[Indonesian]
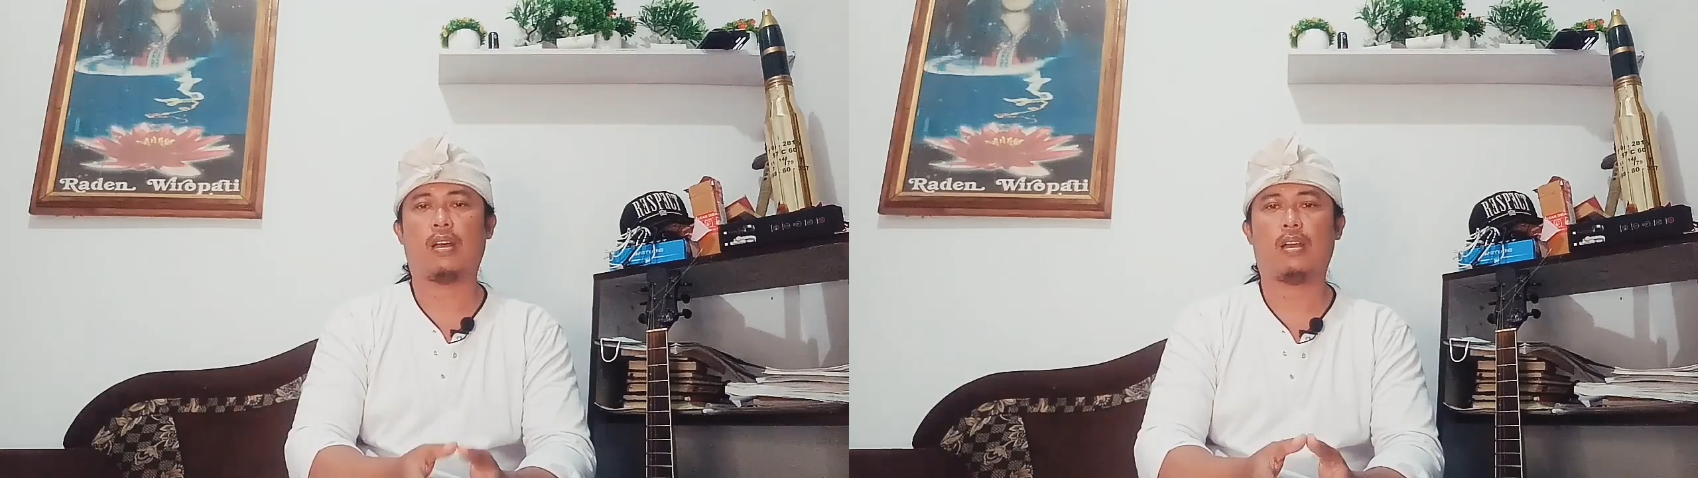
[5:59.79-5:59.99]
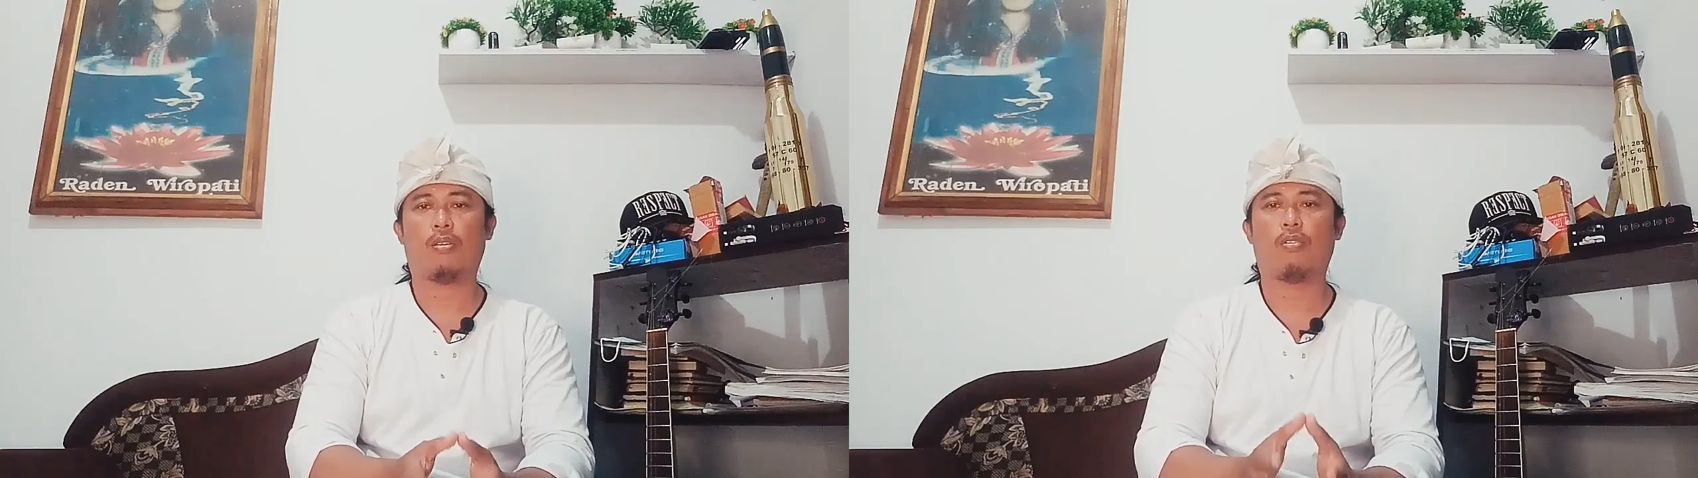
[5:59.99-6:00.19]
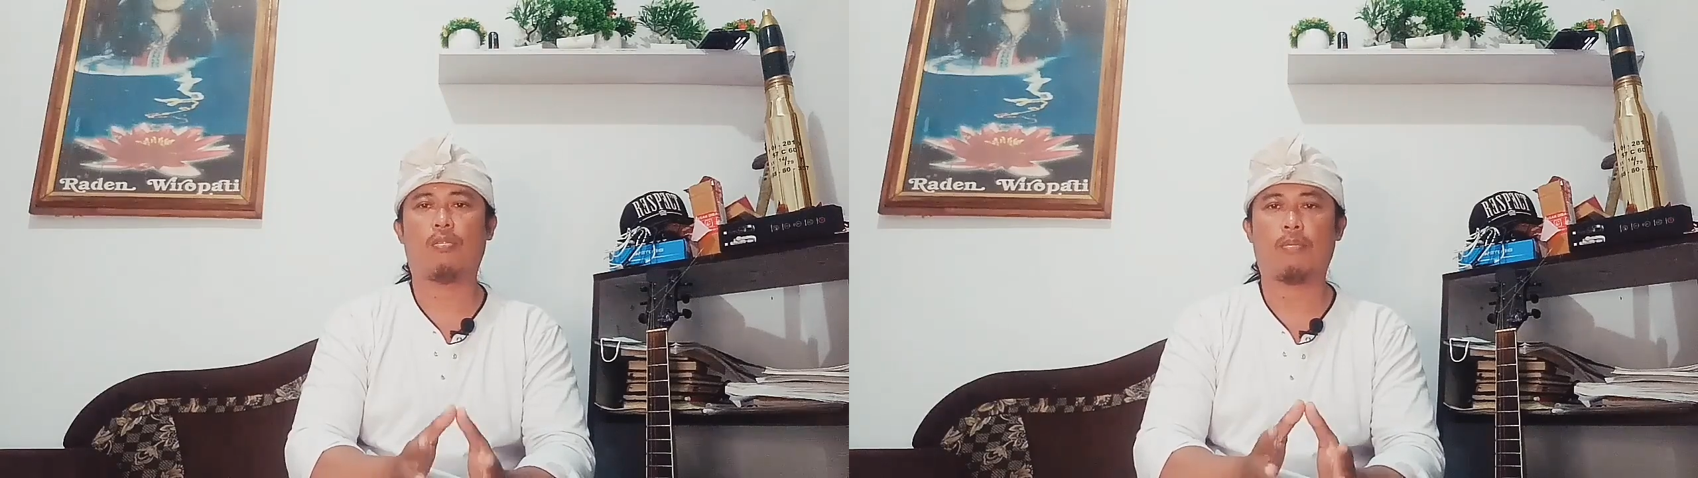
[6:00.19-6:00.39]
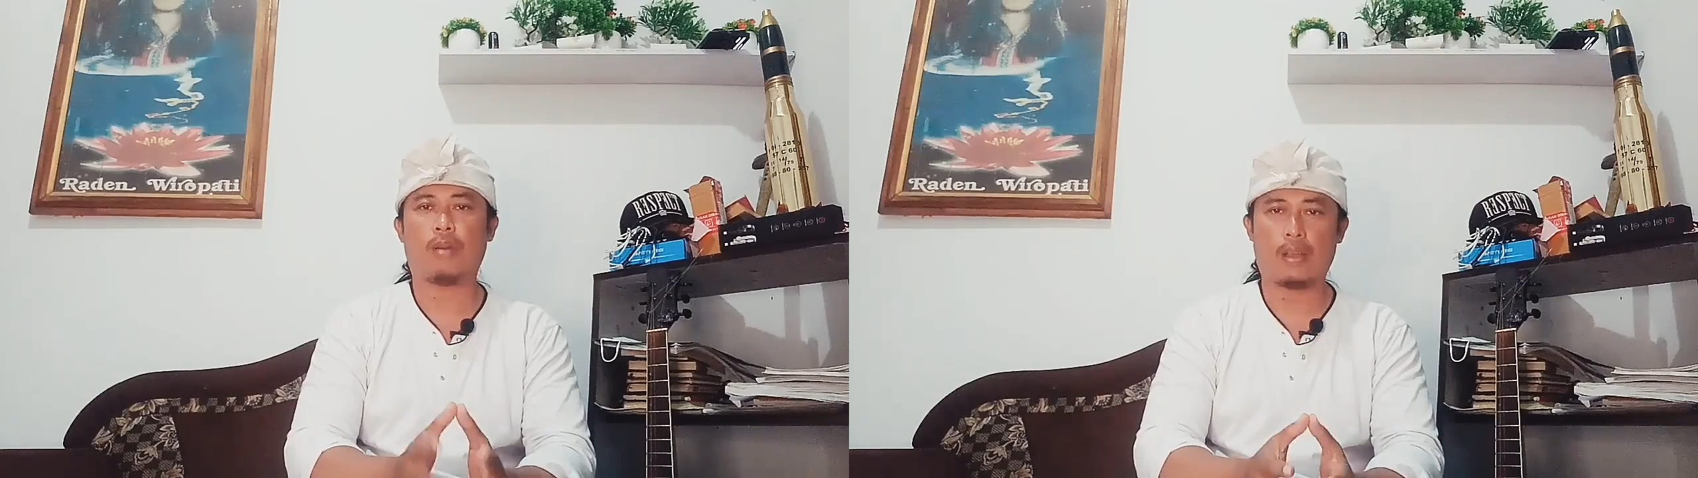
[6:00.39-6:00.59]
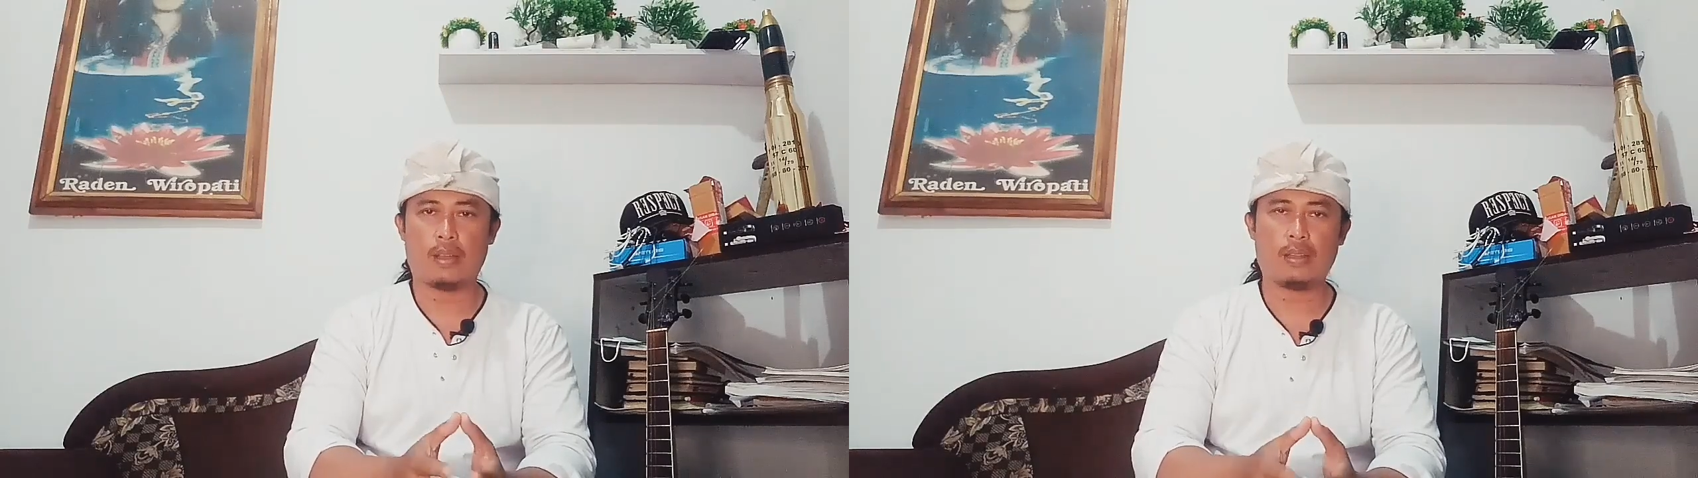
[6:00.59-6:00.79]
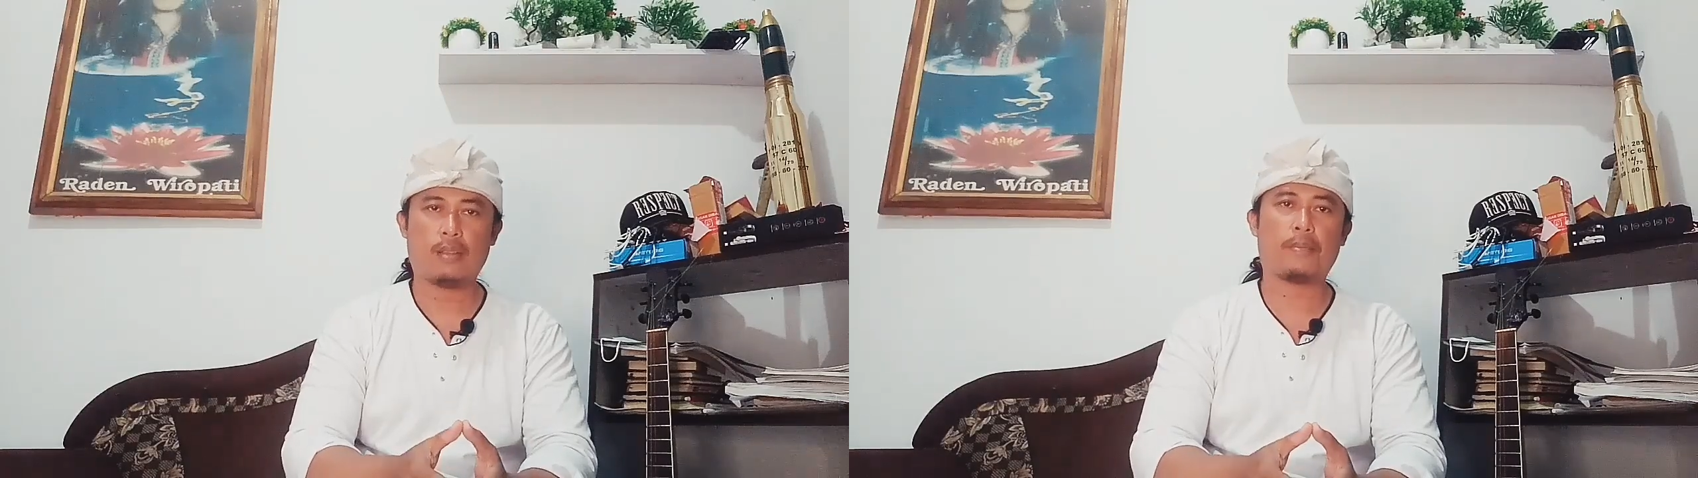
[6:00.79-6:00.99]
Ang Ong Mang,